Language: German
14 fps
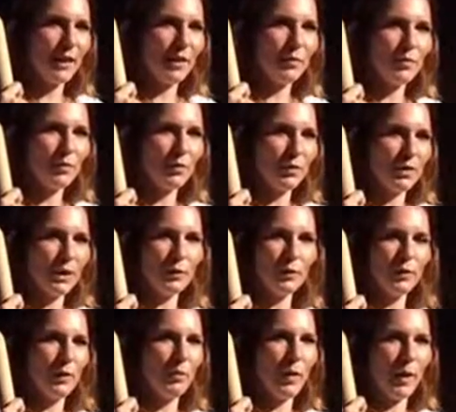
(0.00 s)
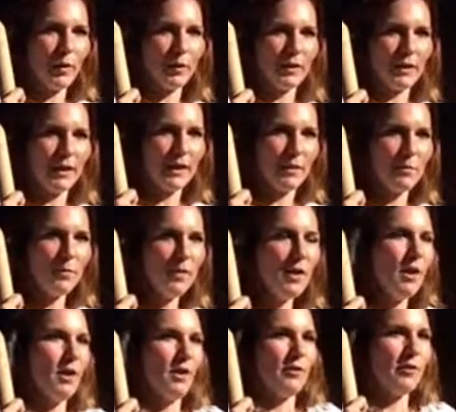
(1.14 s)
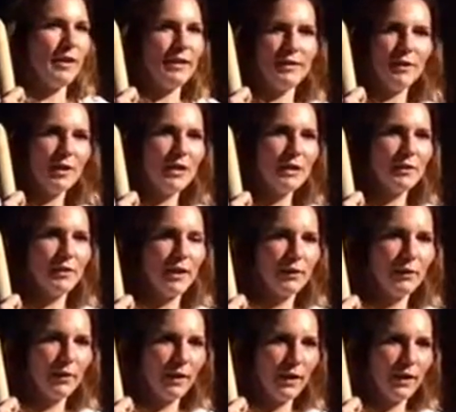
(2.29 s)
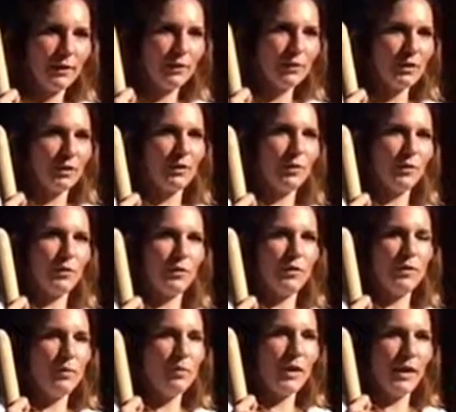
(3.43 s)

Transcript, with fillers: haben und ausgebaut haben, weil sich schlicht und einfach keine Unterkunft für die